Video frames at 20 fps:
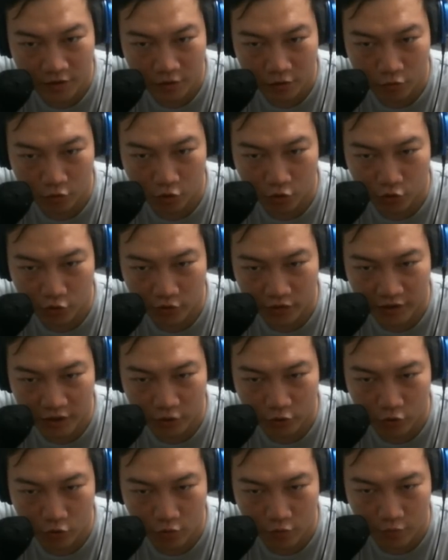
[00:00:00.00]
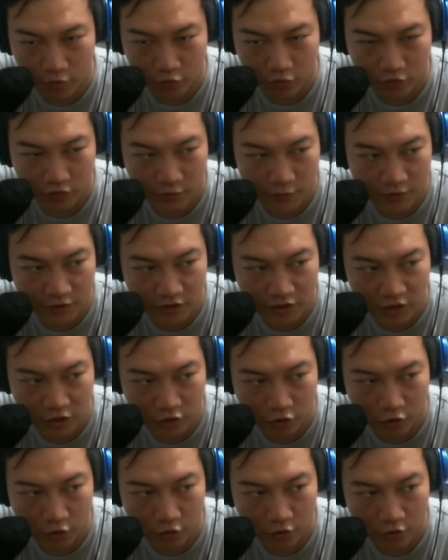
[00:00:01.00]
如果说这个区域，比如说这边是以
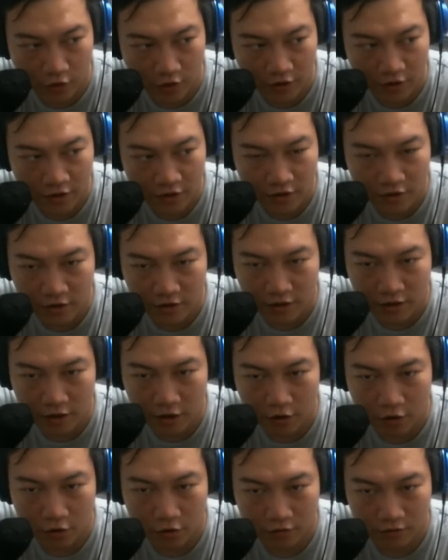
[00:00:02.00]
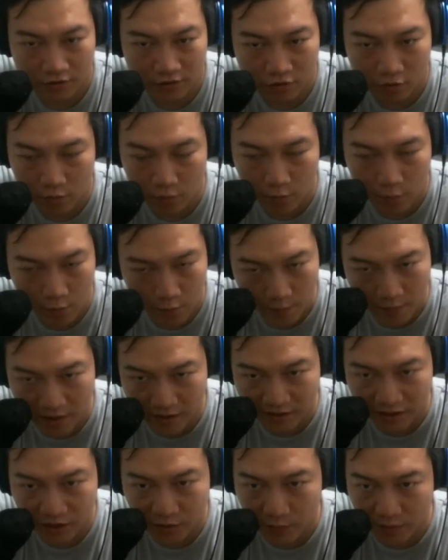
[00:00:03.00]
冲回，然后对面没有办
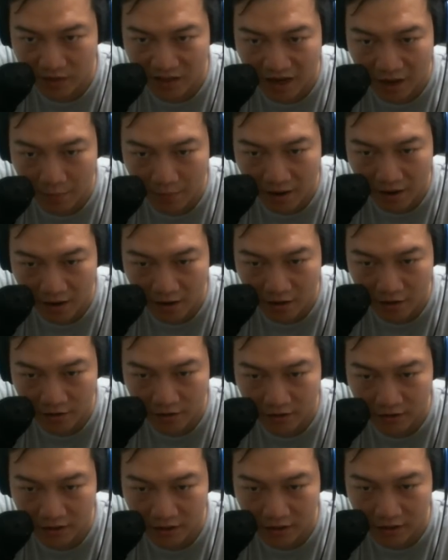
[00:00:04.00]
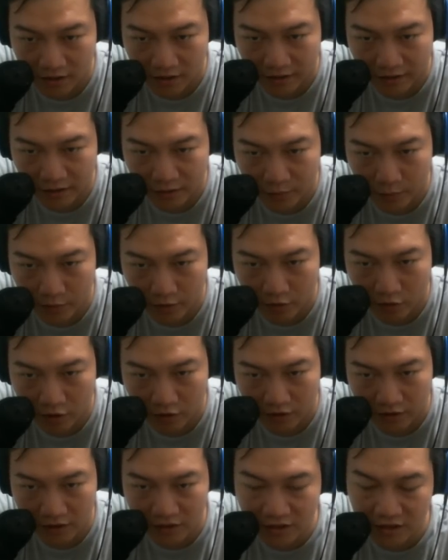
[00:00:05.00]
法在这边打牌了，那秦可还在这边的
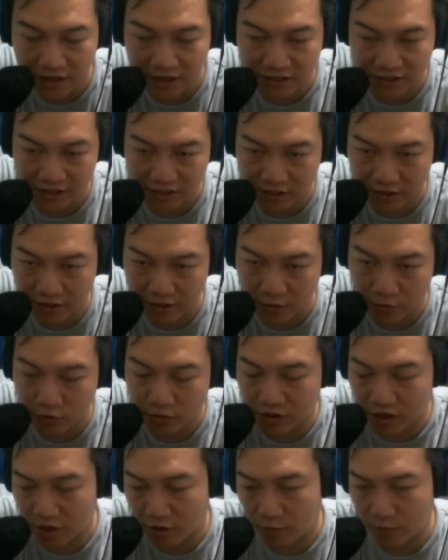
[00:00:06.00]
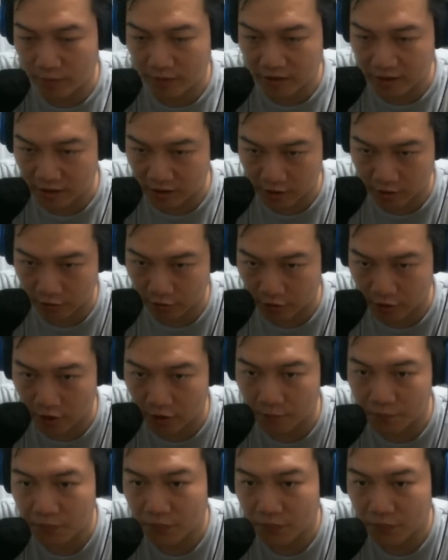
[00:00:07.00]
话，他那他其实理论上也会被抵消掉，